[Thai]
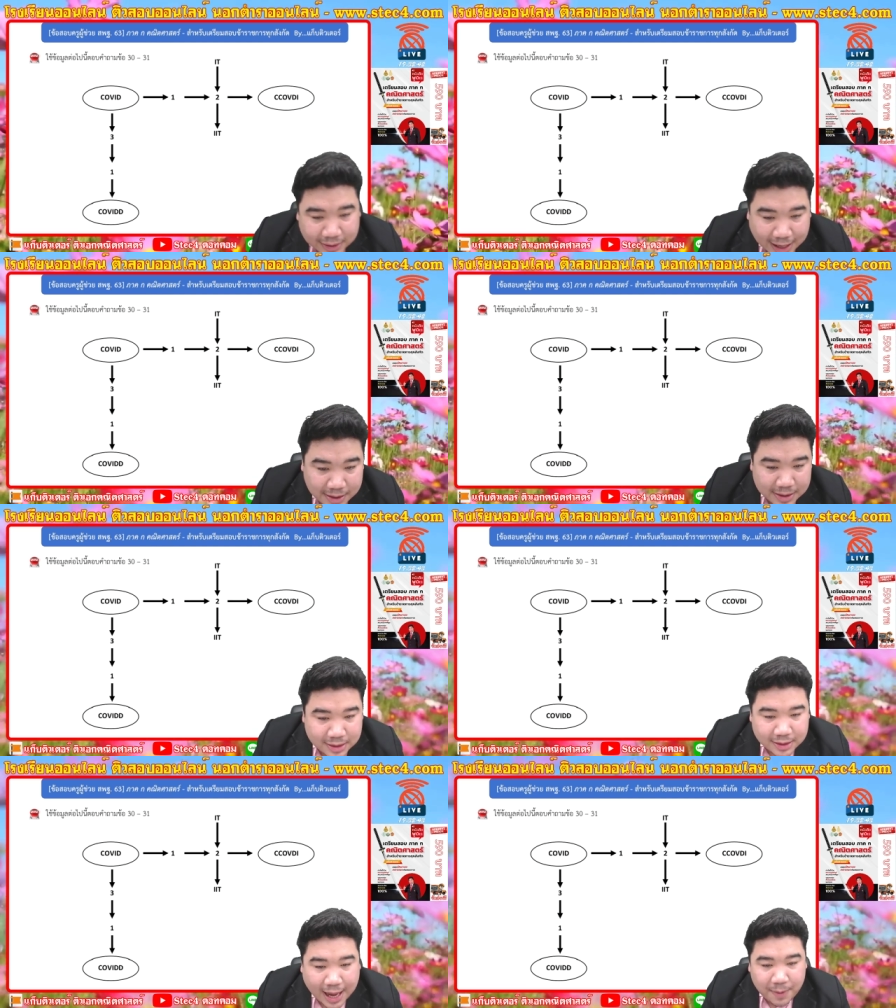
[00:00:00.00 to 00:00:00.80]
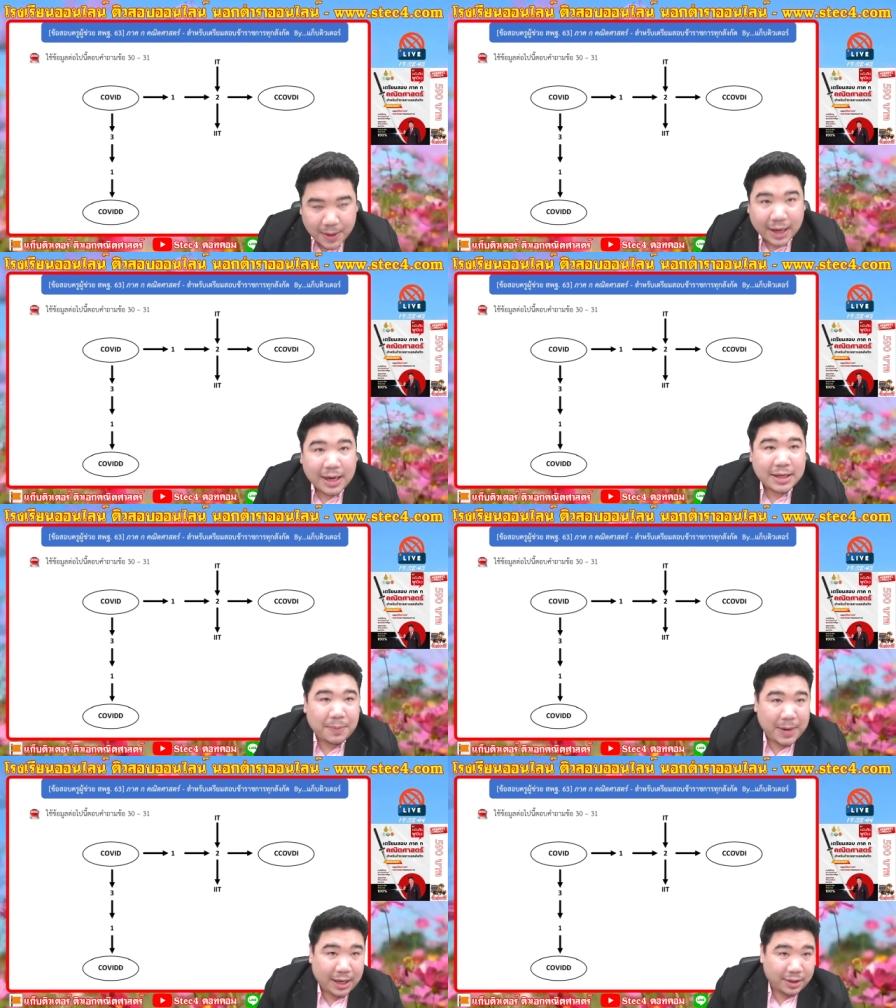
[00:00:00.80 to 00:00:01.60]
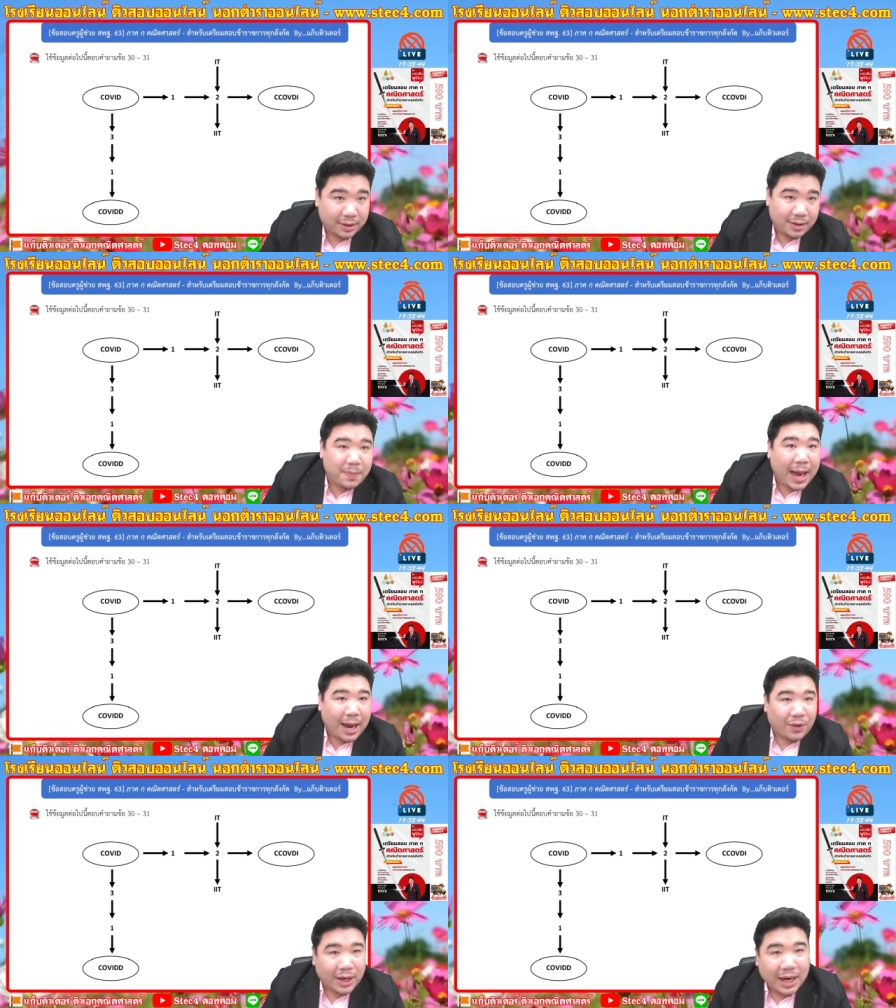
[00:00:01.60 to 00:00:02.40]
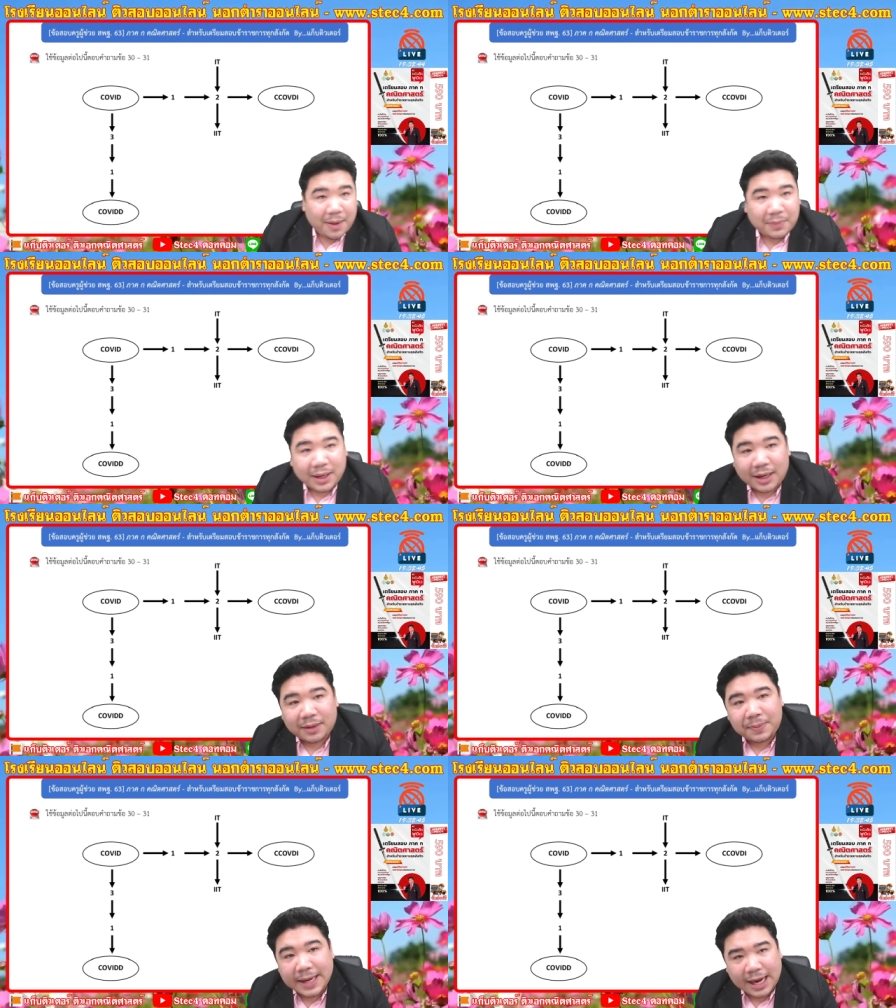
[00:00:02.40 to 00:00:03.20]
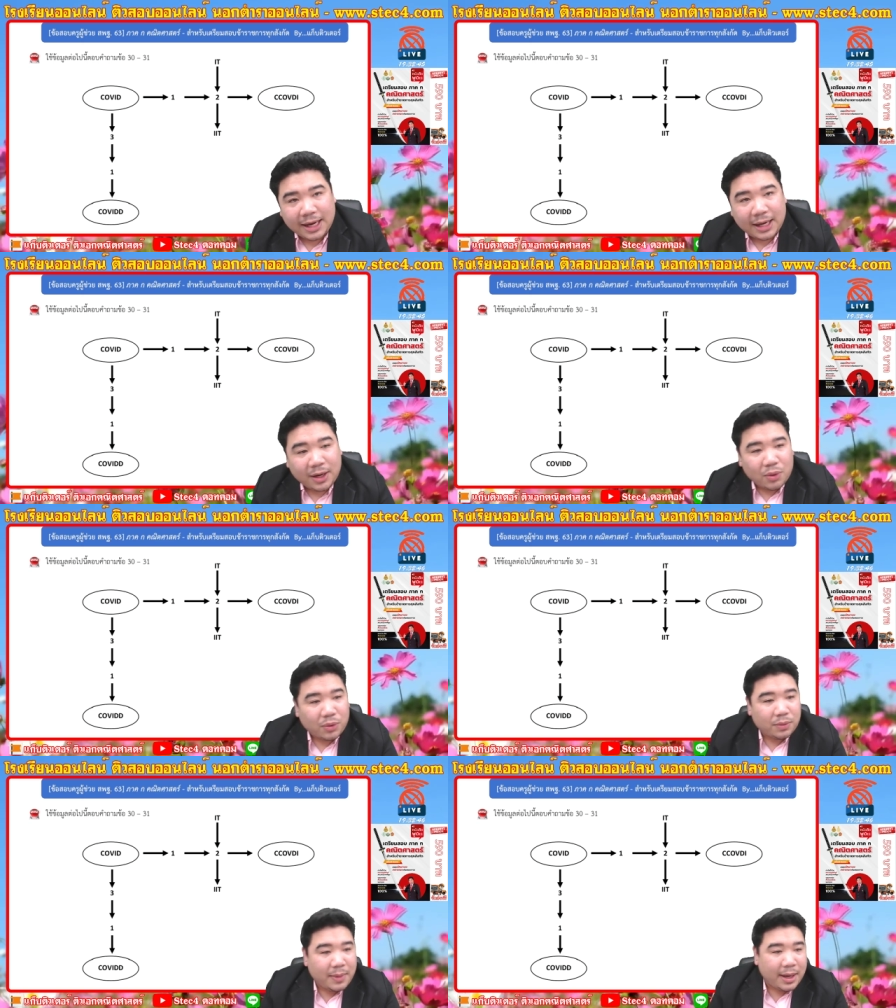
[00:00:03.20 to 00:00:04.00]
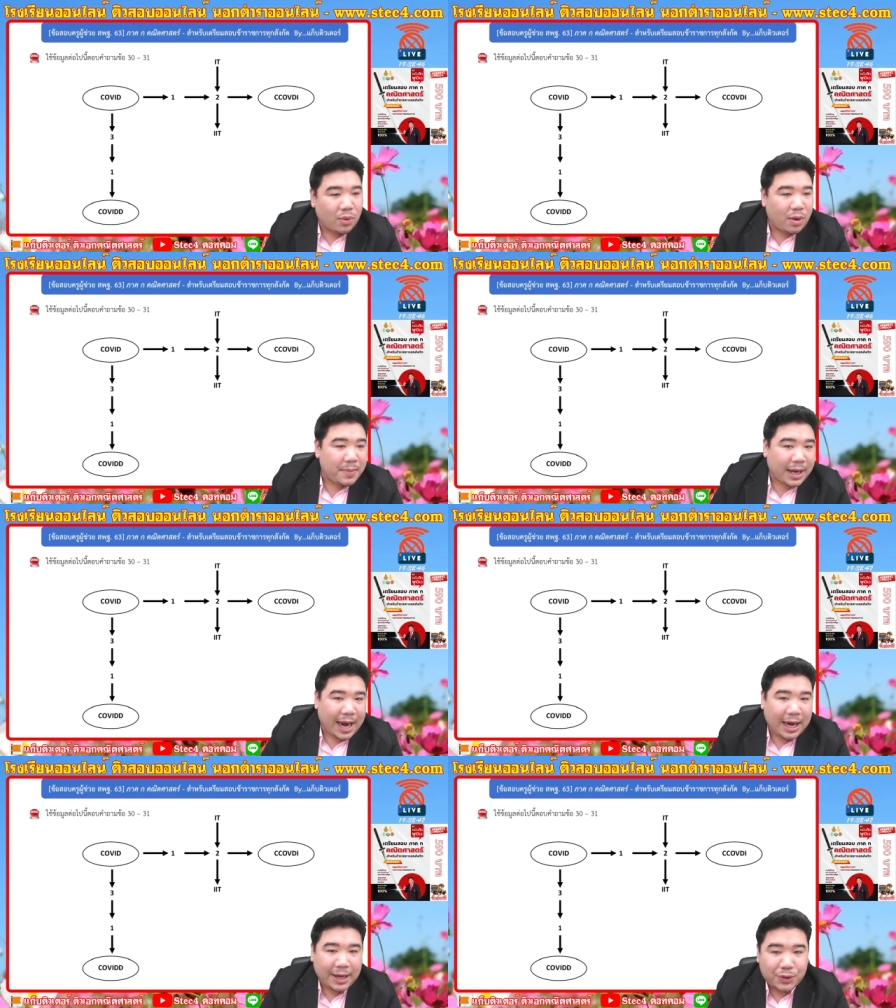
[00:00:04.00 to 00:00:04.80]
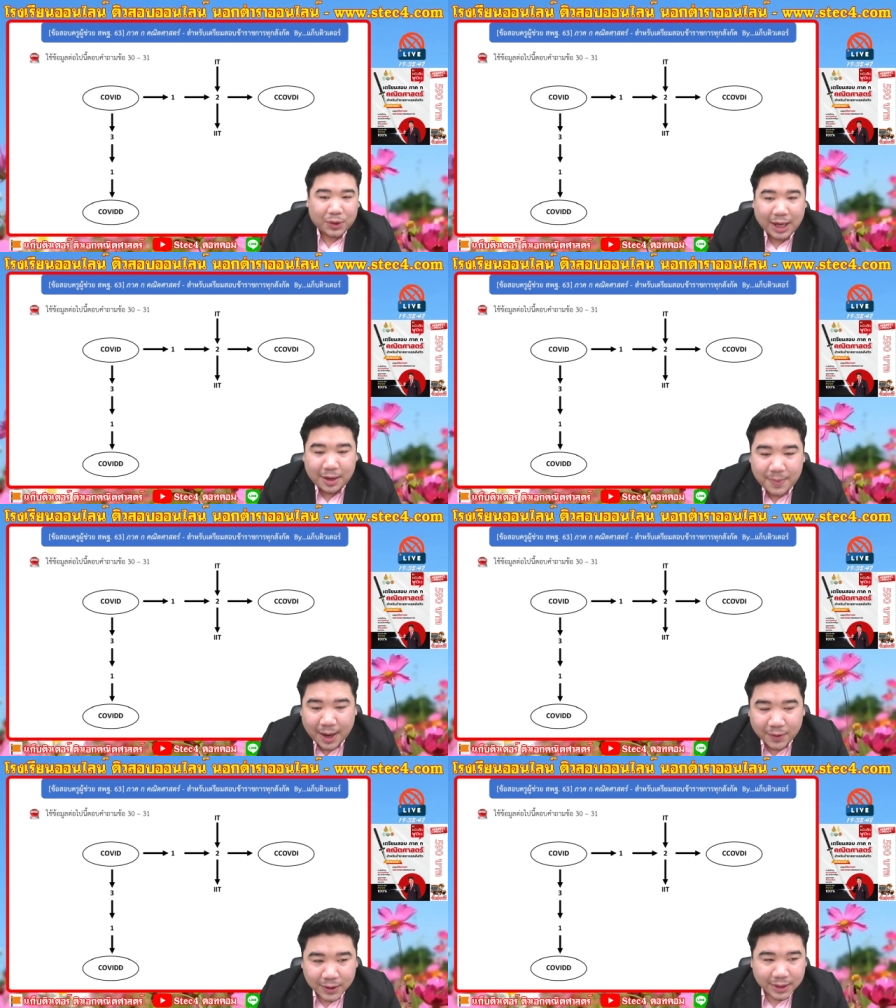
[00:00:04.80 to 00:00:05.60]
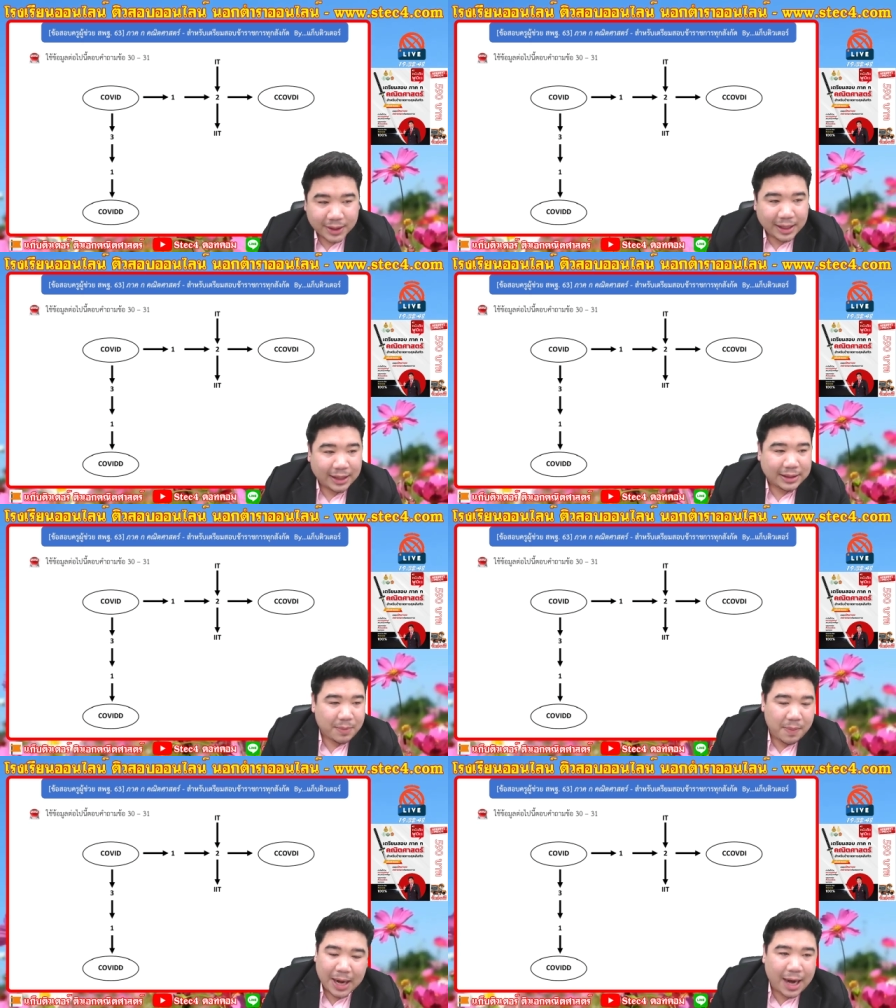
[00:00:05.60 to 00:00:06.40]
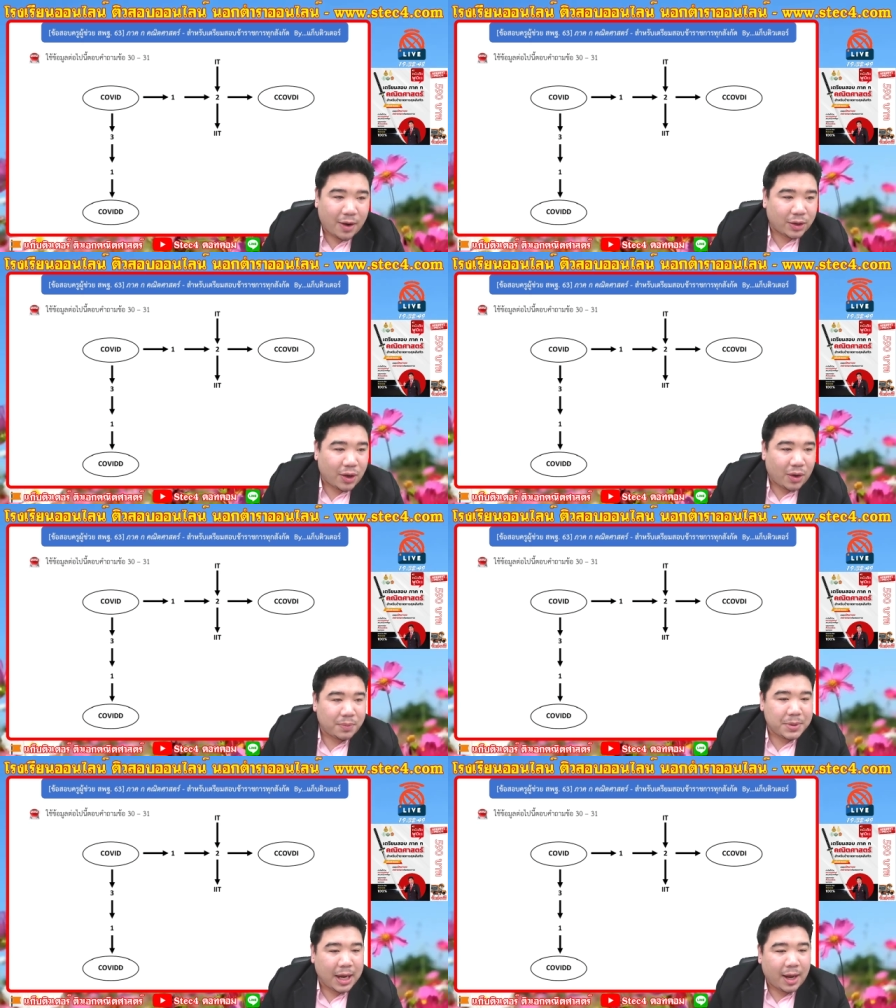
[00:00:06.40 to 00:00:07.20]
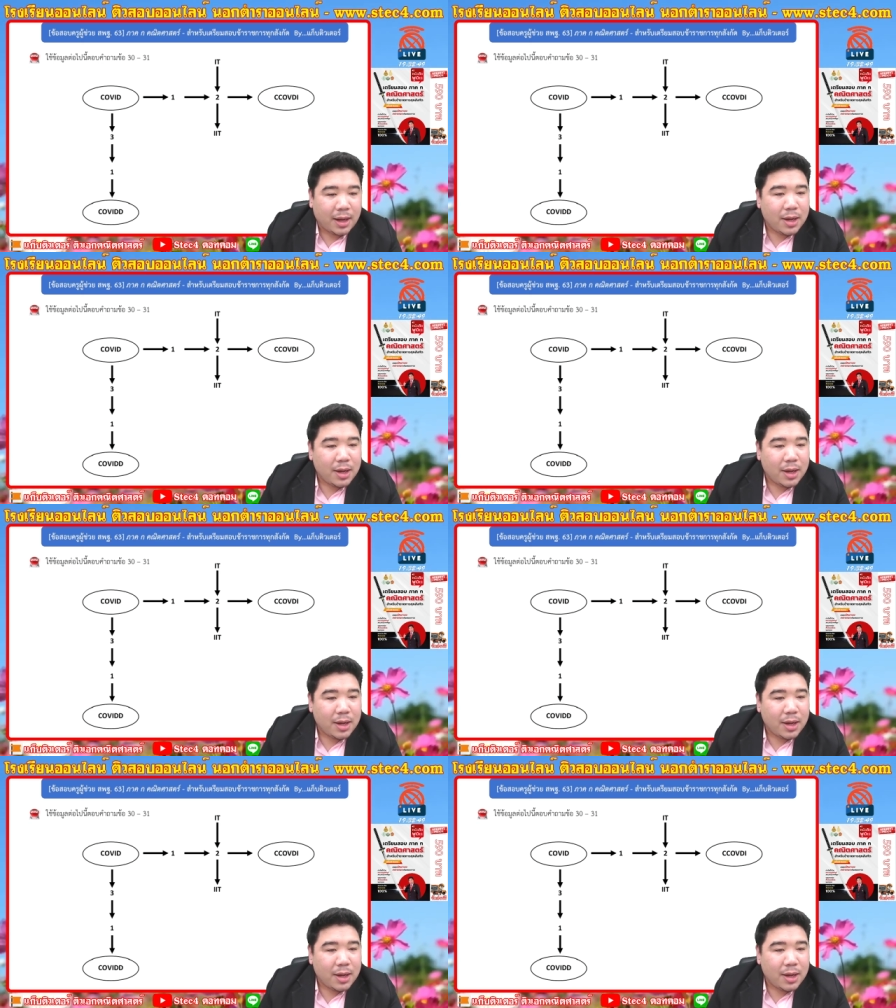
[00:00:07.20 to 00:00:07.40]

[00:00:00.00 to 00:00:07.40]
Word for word: ในในเพจน่าจะเพจอื่นหรือเปล่านะครับอ่าเพจนี้คงไม่รู้ว่ามีใครไล้ชนกันหรือเปล่านะแต่ไม่เป็นไรหรอกน้องเพื่อ